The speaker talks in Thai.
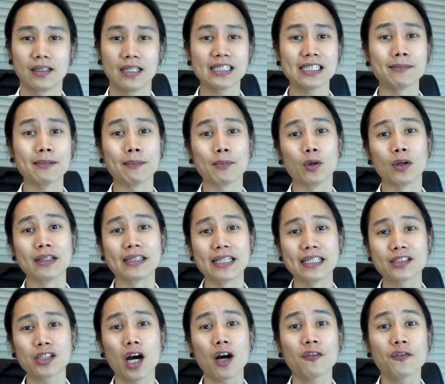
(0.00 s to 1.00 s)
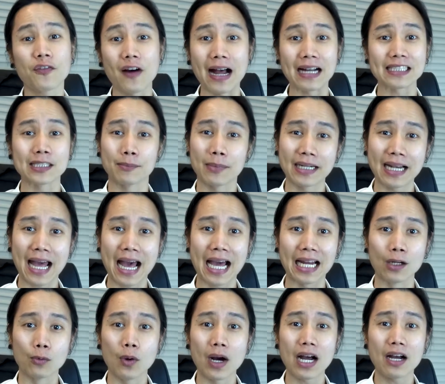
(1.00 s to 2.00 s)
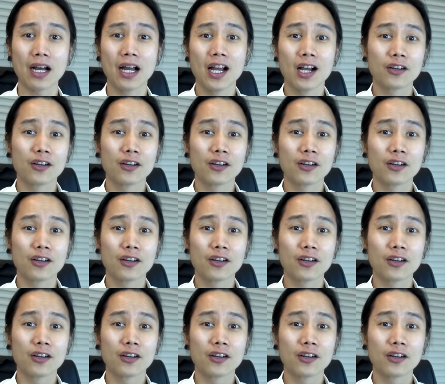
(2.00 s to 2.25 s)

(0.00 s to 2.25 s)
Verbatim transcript: และสำหรับคนที่ชอบฟังสัมมนาหรือว่า